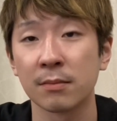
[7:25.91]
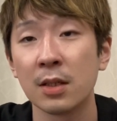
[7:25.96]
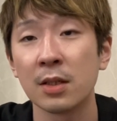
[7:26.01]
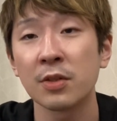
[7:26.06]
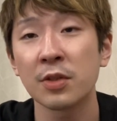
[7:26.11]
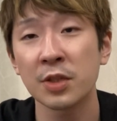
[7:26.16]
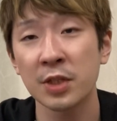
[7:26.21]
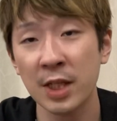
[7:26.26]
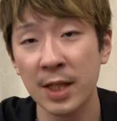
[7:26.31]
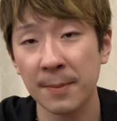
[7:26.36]

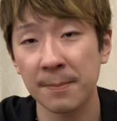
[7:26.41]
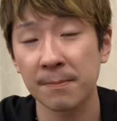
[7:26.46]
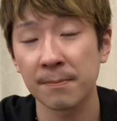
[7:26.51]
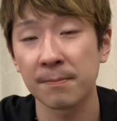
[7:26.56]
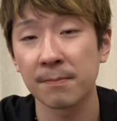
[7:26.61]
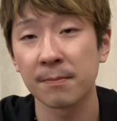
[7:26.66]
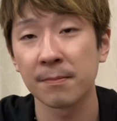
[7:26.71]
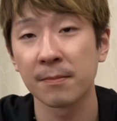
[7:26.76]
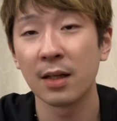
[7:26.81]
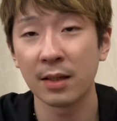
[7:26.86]
そして
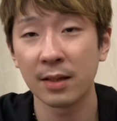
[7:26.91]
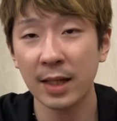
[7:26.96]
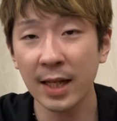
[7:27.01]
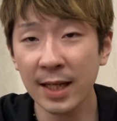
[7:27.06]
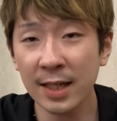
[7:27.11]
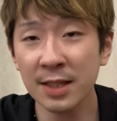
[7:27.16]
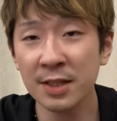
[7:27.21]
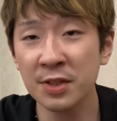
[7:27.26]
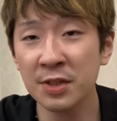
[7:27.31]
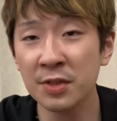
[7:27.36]

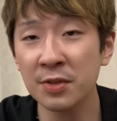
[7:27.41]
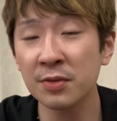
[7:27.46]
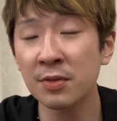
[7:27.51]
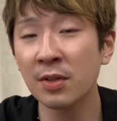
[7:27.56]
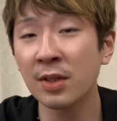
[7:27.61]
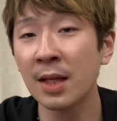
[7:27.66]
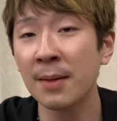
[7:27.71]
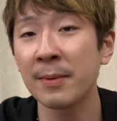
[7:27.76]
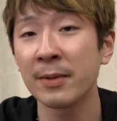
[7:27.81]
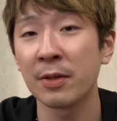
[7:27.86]
練習の
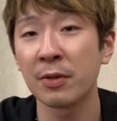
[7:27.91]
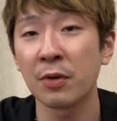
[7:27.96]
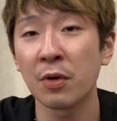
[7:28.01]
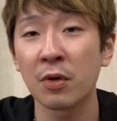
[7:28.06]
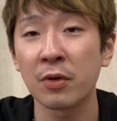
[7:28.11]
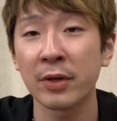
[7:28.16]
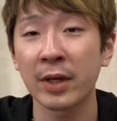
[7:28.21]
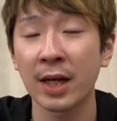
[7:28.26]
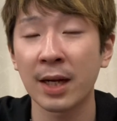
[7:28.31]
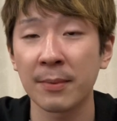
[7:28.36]
ための
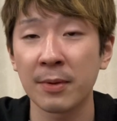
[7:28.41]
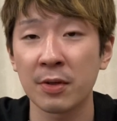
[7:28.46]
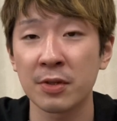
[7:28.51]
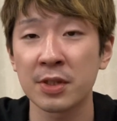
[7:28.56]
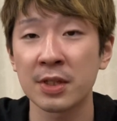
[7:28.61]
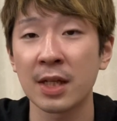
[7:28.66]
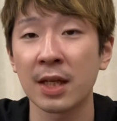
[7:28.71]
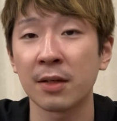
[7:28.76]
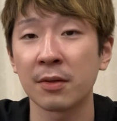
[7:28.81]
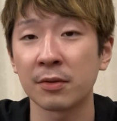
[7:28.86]
用具選びを
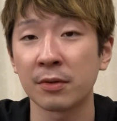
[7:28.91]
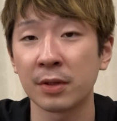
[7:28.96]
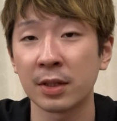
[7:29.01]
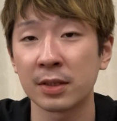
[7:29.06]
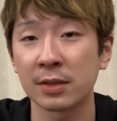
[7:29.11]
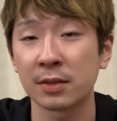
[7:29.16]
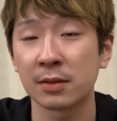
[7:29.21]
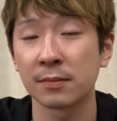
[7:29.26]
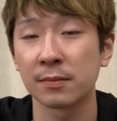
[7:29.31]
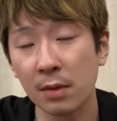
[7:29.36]
しないことで
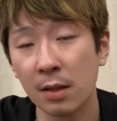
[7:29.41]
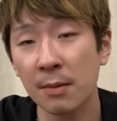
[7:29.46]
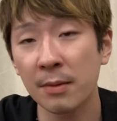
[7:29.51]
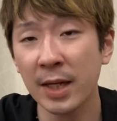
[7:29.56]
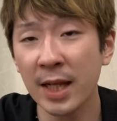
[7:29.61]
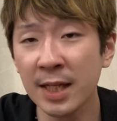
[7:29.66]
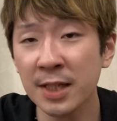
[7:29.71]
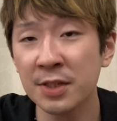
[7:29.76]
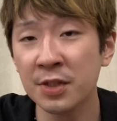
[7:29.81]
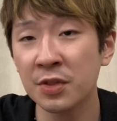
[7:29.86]
す。
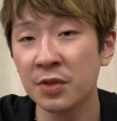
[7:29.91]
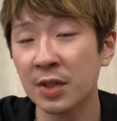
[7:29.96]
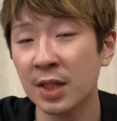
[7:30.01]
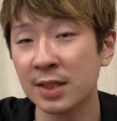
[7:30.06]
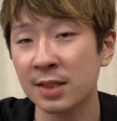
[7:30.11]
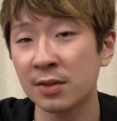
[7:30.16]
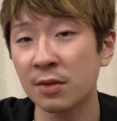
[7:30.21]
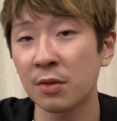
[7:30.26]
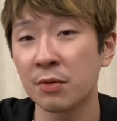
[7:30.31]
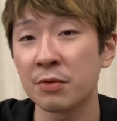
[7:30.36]
練習が
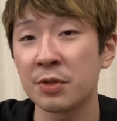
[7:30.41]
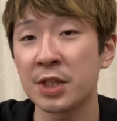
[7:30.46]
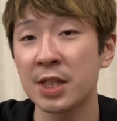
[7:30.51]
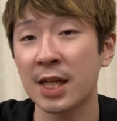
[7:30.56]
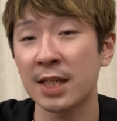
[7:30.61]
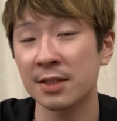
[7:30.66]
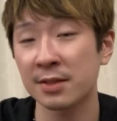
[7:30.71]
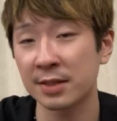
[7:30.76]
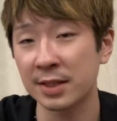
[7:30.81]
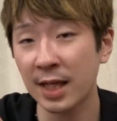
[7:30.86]
すごい打ち
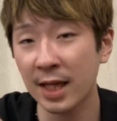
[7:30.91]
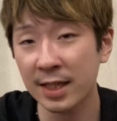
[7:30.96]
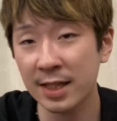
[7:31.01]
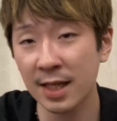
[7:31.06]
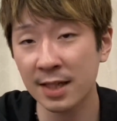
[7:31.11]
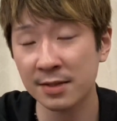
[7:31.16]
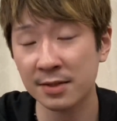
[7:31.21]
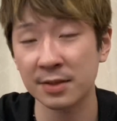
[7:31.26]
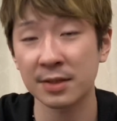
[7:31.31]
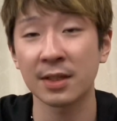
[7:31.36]
やすいやり
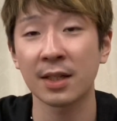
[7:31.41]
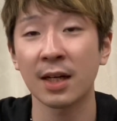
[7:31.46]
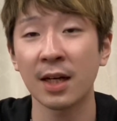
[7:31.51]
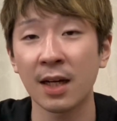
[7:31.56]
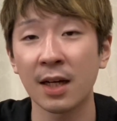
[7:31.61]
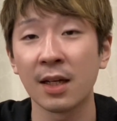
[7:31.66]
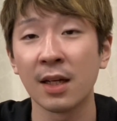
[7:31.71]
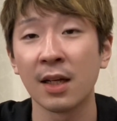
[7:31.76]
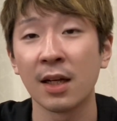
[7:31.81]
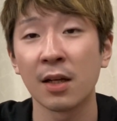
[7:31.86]
やすいか
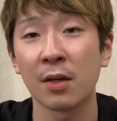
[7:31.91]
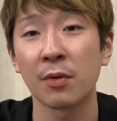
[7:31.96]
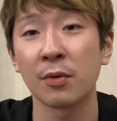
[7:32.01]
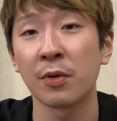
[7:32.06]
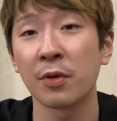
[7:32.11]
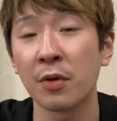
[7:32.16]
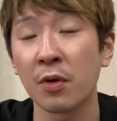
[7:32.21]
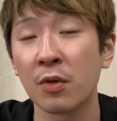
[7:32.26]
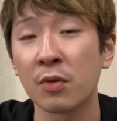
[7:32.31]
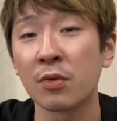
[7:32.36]
らこ
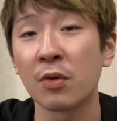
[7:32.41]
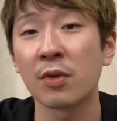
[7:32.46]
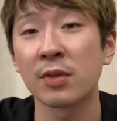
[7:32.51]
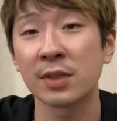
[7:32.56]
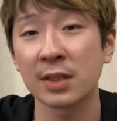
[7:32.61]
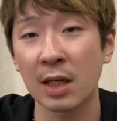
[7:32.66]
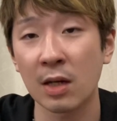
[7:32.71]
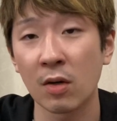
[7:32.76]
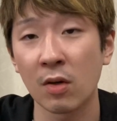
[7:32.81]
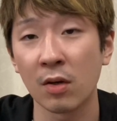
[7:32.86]
の用具を
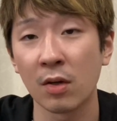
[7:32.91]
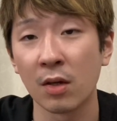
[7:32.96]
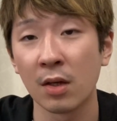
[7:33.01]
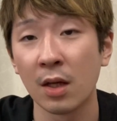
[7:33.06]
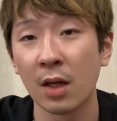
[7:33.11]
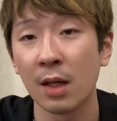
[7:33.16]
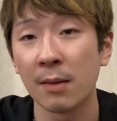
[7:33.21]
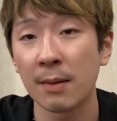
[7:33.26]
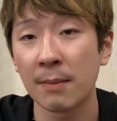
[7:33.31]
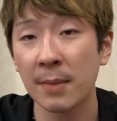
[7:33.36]
使おう、
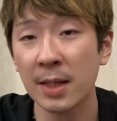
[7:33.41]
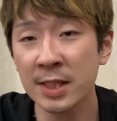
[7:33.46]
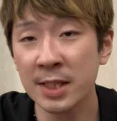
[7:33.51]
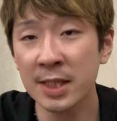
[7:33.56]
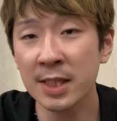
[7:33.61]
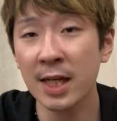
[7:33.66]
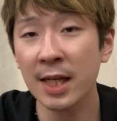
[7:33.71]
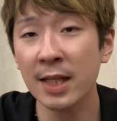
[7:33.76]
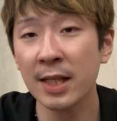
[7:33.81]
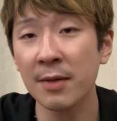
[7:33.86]

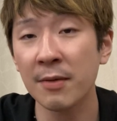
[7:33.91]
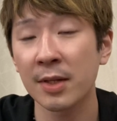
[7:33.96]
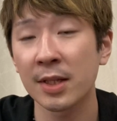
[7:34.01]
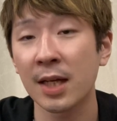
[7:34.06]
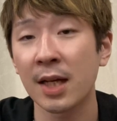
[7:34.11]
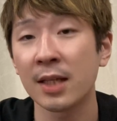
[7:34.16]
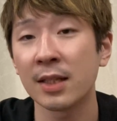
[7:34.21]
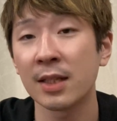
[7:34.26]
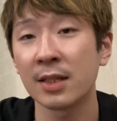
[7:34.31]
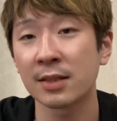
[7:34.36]
間違いでは
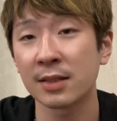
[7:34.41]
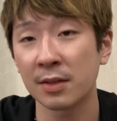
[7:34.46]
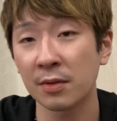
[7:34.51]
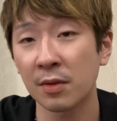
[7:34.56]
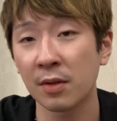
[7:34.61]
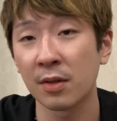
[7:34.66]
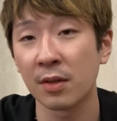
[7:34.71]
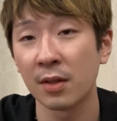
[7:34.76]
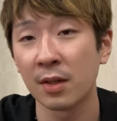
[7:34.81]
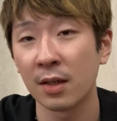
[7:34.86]
ないですけ
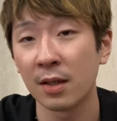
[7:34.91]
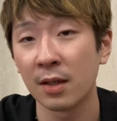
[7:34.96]
ど、